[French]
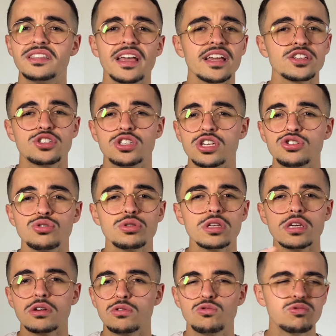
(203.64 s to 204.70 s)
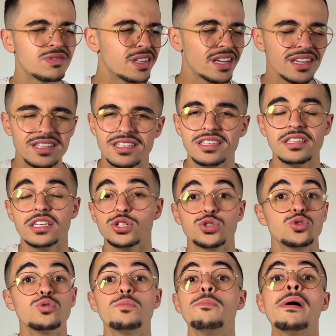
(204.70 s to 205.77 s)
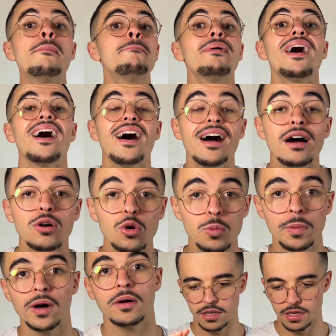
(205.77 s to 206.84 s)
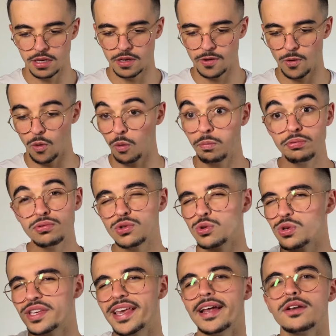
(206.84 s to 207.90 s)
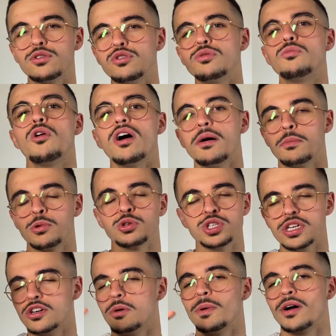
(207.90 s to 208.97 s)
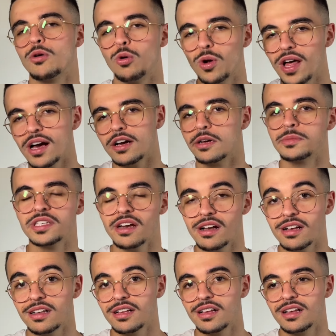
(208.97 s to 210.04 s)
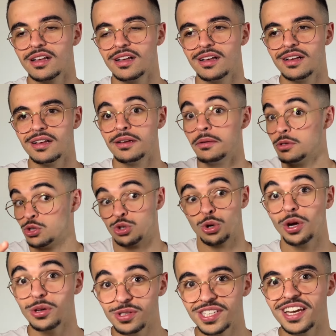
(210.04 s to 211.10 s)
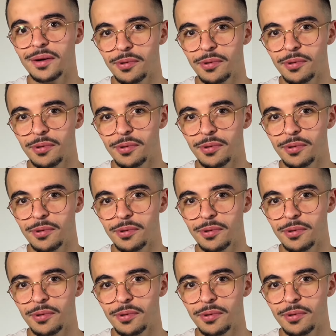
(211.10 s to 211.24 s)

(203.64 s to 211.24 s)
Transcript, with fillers: déj, déjeuner, goûter, dîner, je loupe même pas un repas. Et au bout de quelques mois à manger comme un gros lard comme ça, je réussis à